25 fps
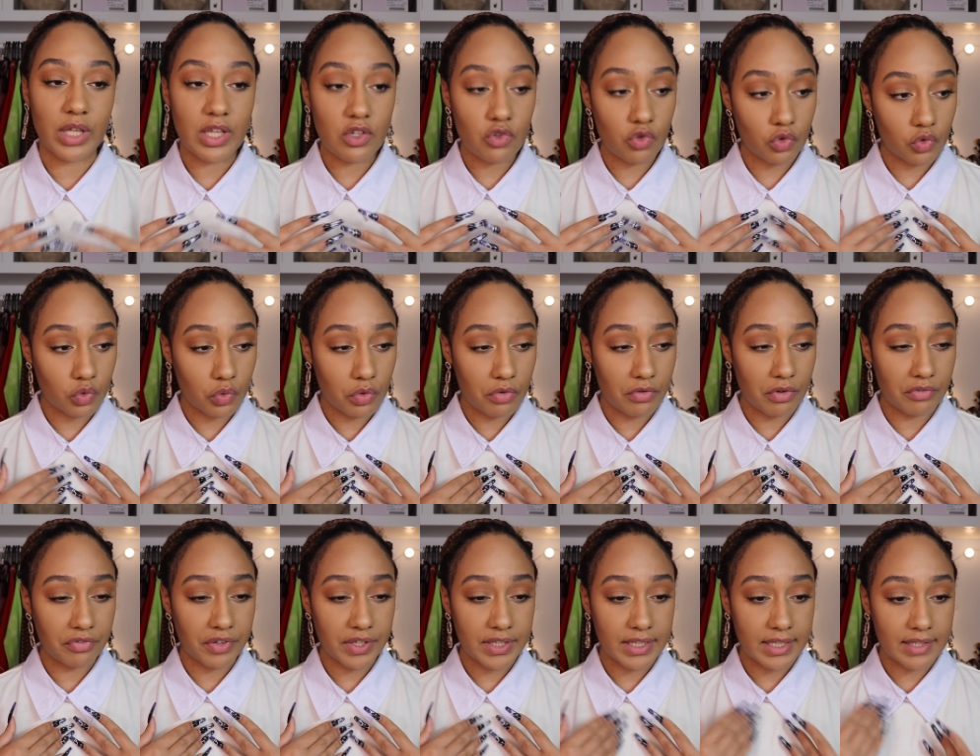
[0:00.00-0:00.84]
Et je trouve
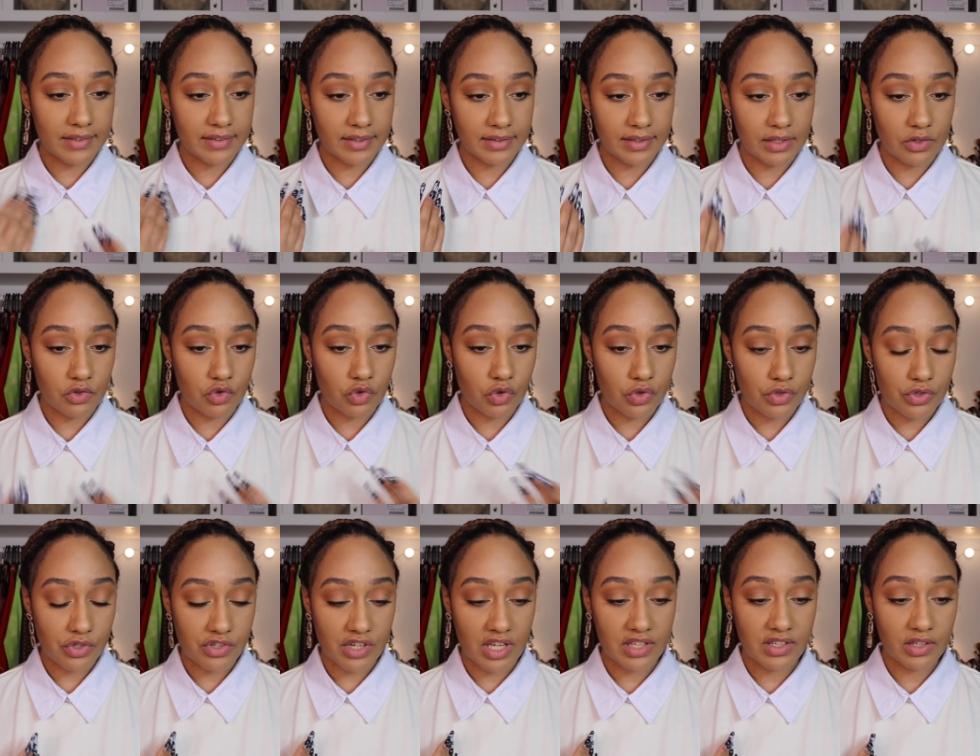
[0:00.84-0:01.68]
en fait qu'il y a certaines choses
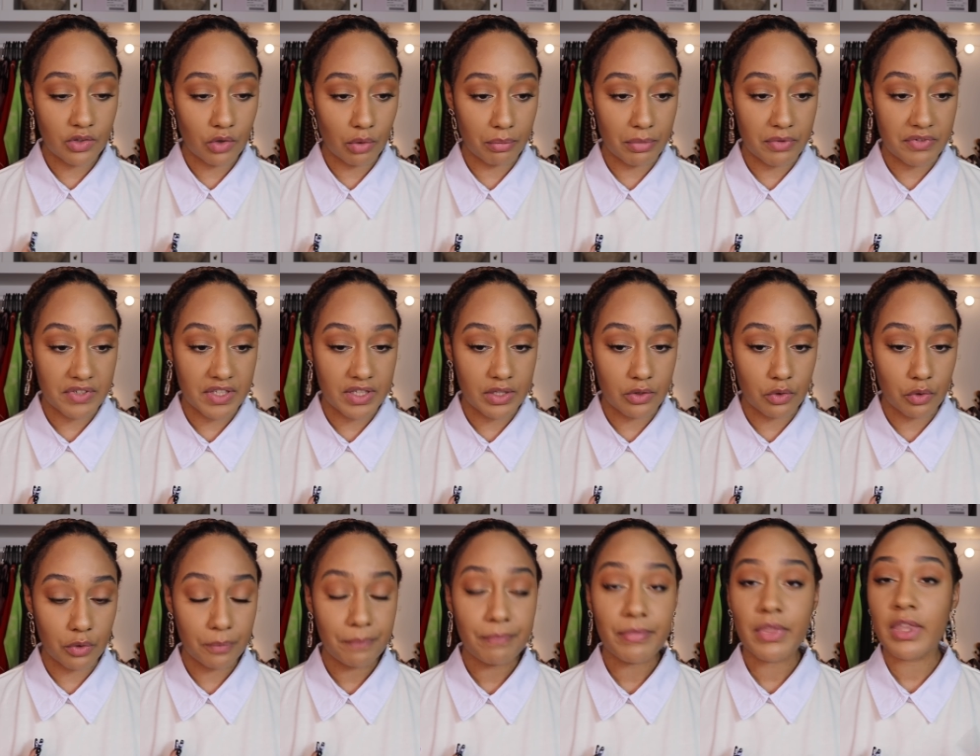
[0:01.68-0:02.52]
que j'avais dit dans mes
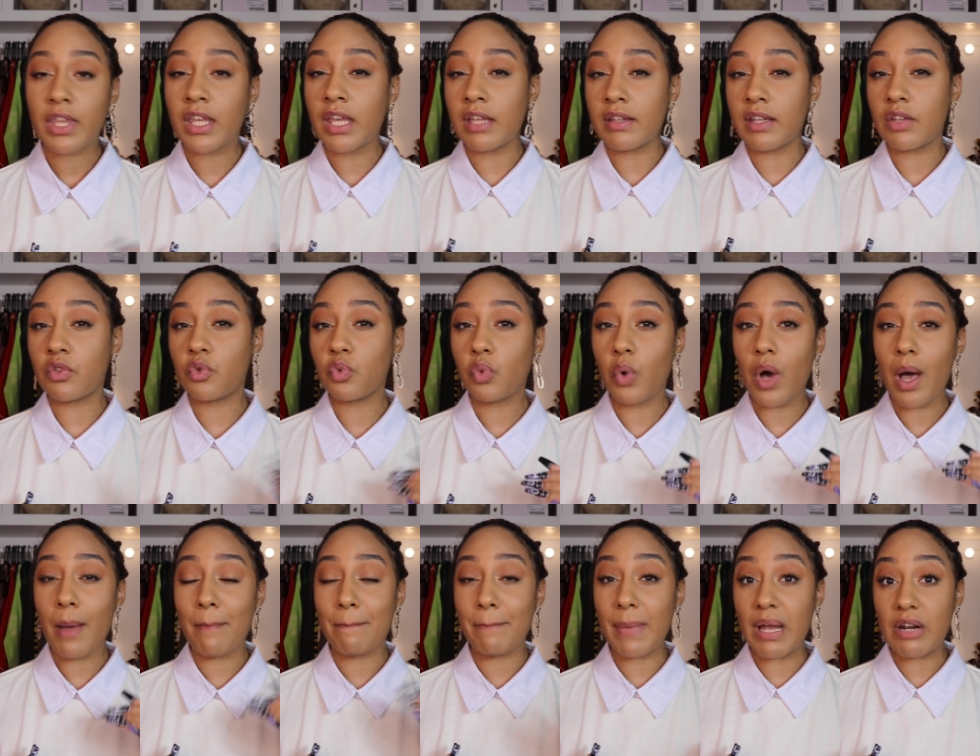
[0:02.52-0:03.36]
vidéos qui étaient
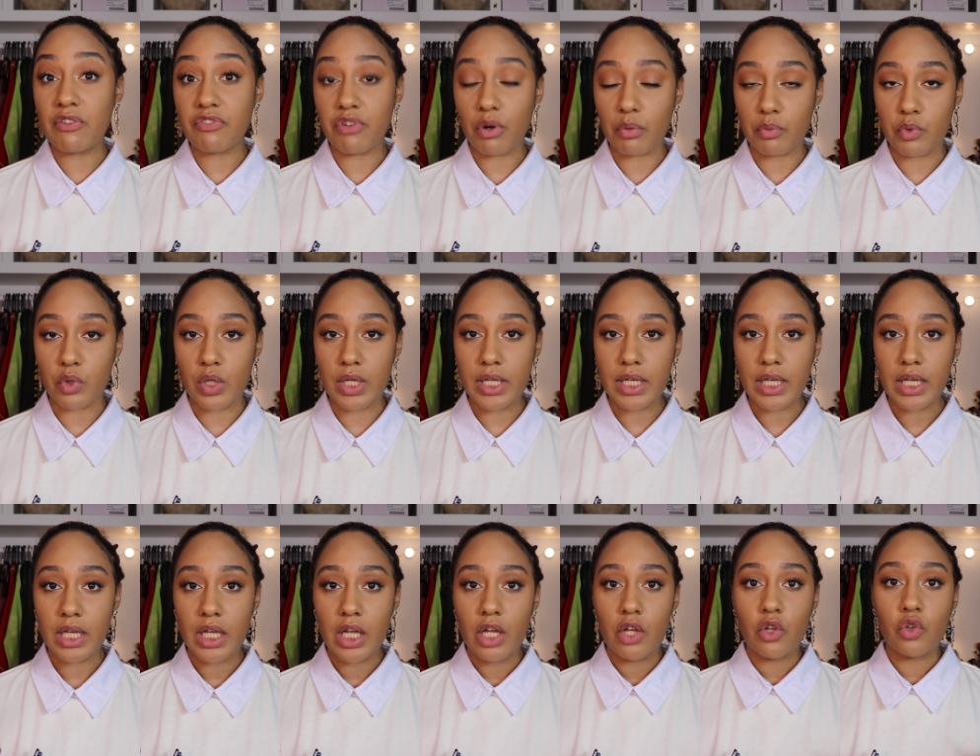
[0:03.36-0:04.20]
soit mal
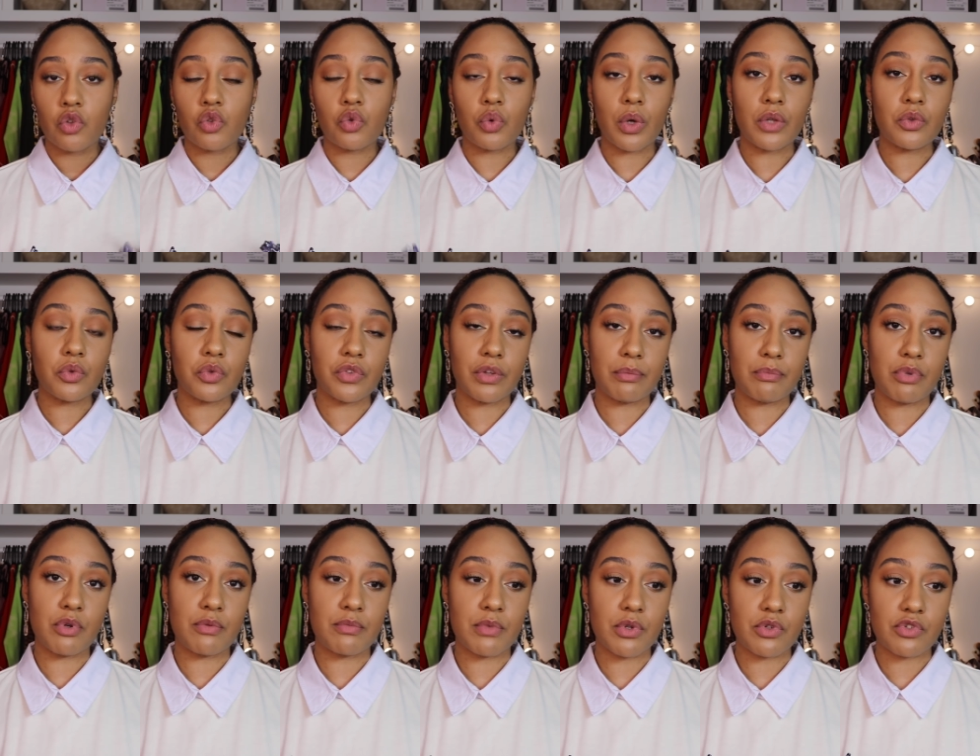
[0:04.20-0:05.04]
formulées, soit tout
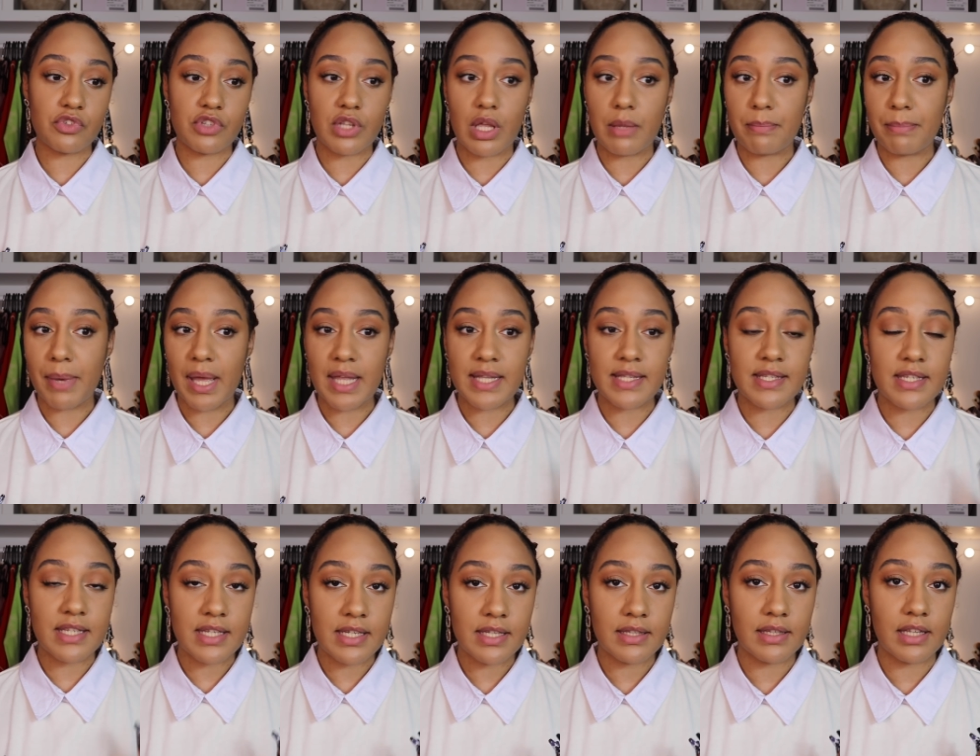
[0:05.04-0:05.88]
simplement je n'avais pas
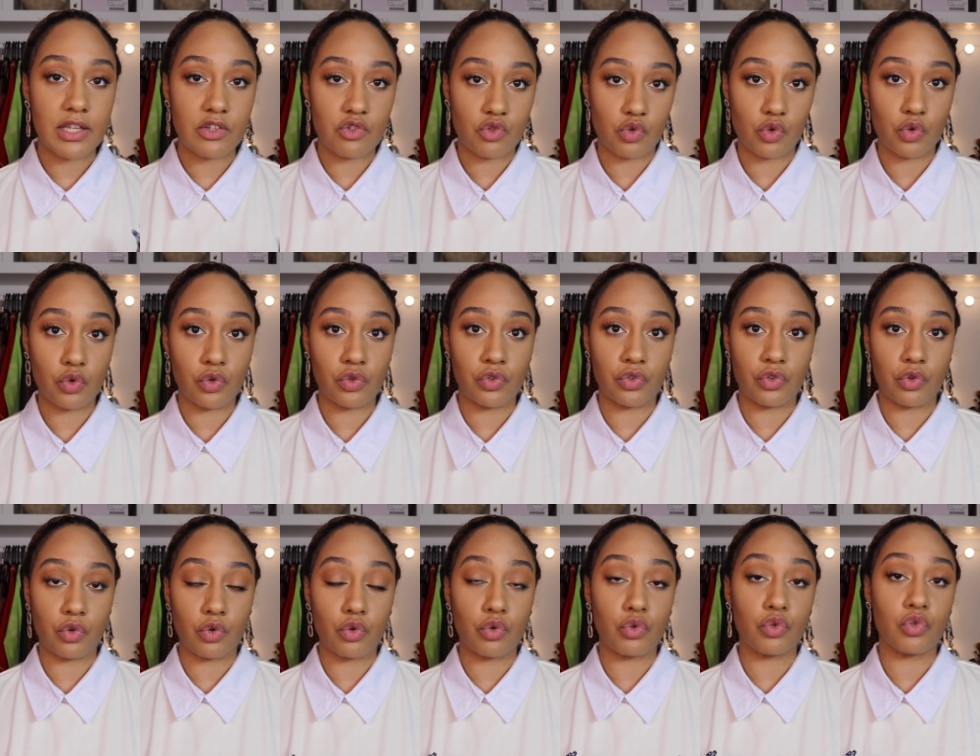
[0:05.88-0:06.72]
dit des choses
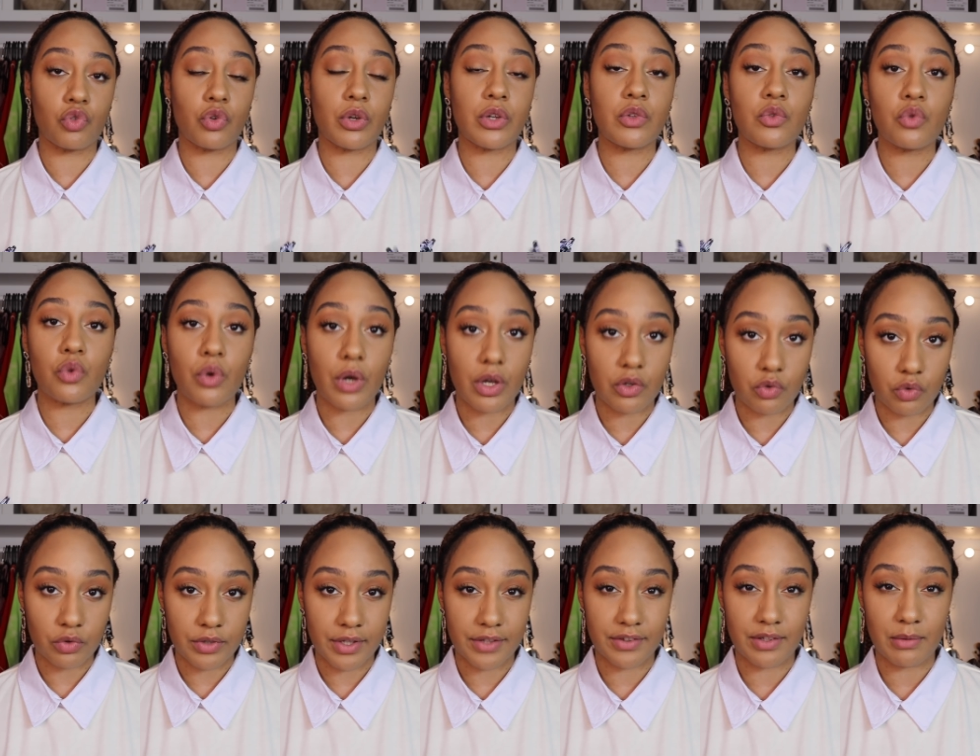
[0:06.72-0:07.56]
que j'aurais dû
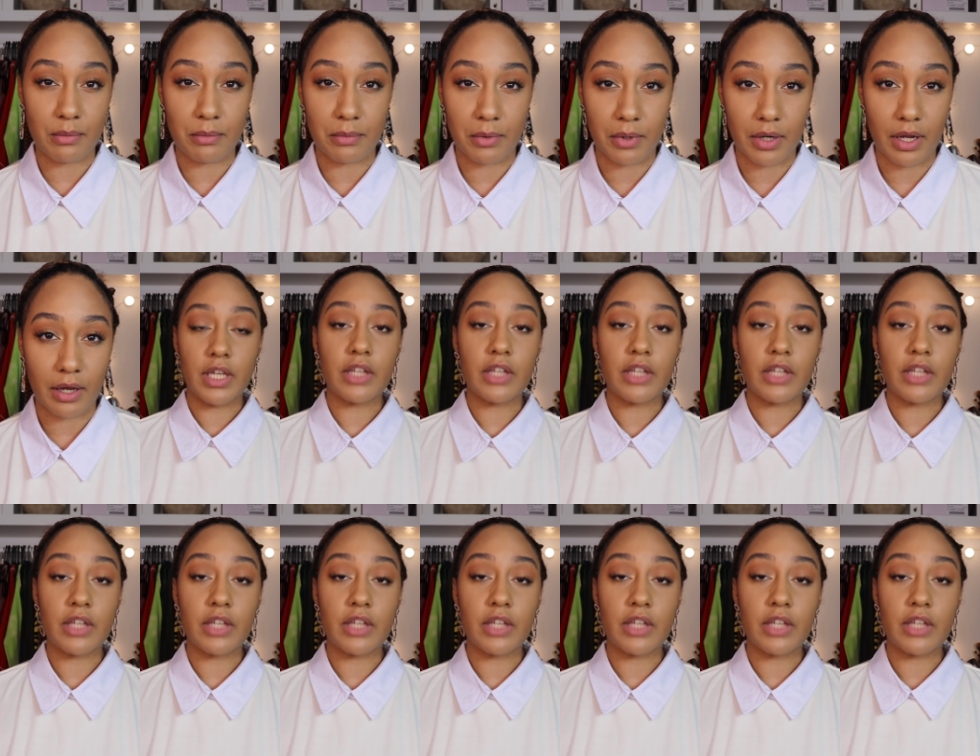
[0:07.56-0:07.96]
rajouter à ces moments-là.